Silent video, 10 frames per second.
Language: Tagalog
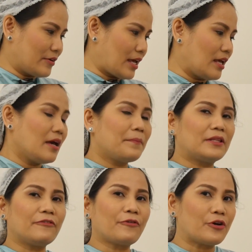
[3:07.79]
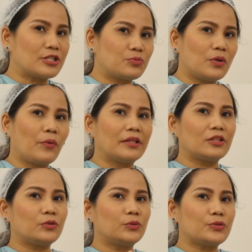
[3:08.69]
Okay? But of course, we
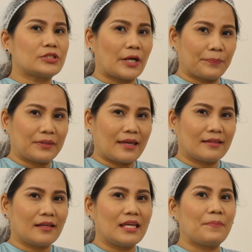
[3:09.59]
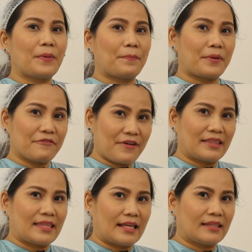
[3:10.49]
wanted to do something na
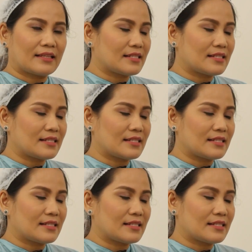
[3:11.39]
ipe-prevent natin.